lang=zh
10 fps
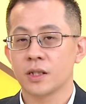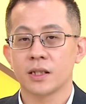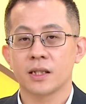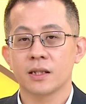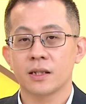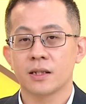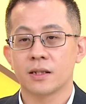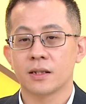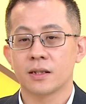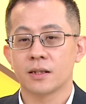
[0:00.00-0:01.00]
哲今
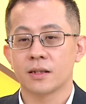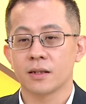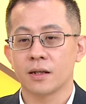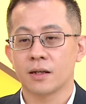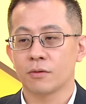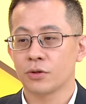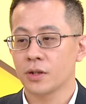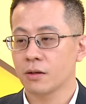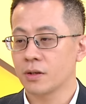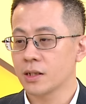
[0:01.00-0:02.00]
天这样，我
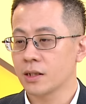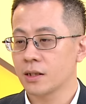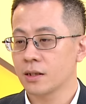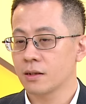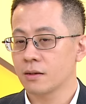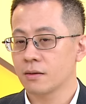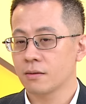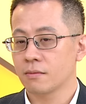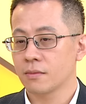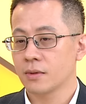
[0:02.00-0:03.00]
觉得林冠杰
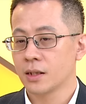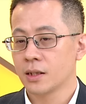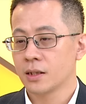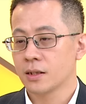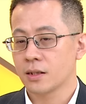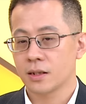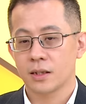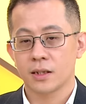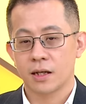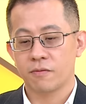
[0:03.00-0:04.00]
现
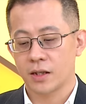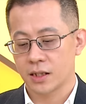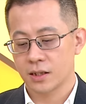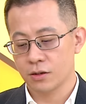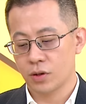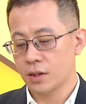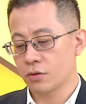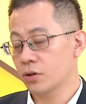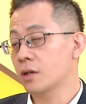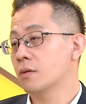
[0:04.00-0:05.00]
现在发展这个状态，
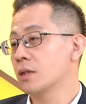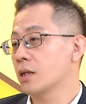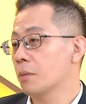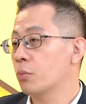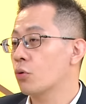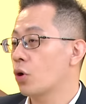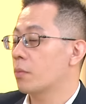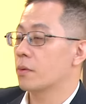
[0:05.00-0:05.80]
我觉得柯文哲也不怪不